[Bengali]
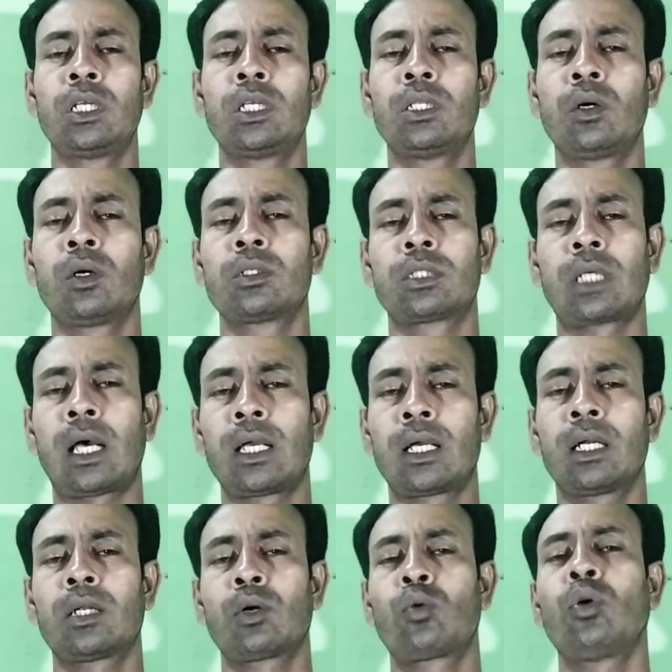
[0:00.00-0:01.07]
ছেড়ে দেওয়ার
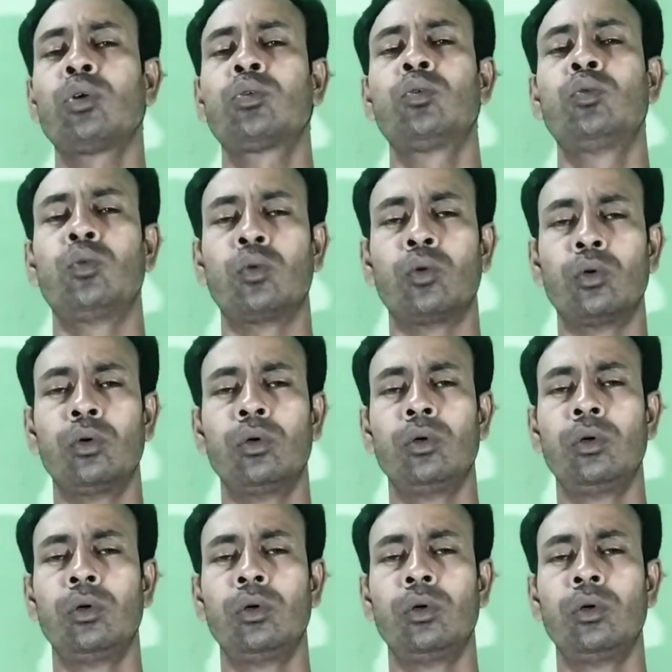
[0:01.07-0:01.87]
জায়গাটা কতটুকু